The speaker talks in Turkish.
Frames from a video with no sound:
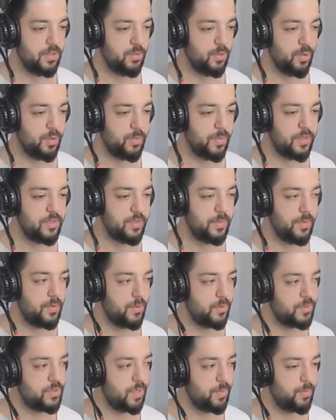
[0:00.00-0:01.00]
Normalde ben
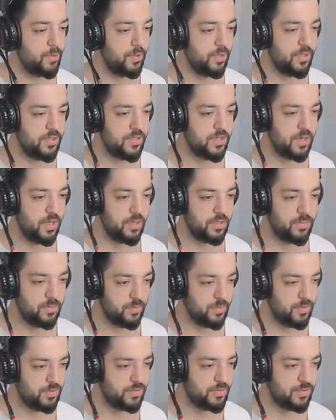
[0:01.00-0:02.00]
olsam buraya
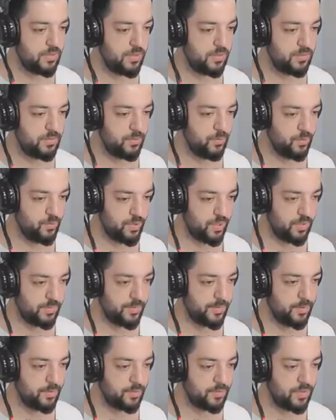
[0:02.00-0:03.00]
çıkardım. Burası
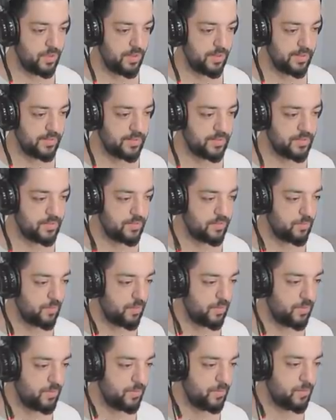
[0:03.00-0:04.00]
yüksek bir nokta. Herkesi
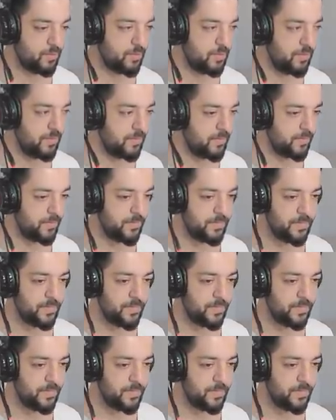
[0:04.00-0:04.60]
görebiliyorsun.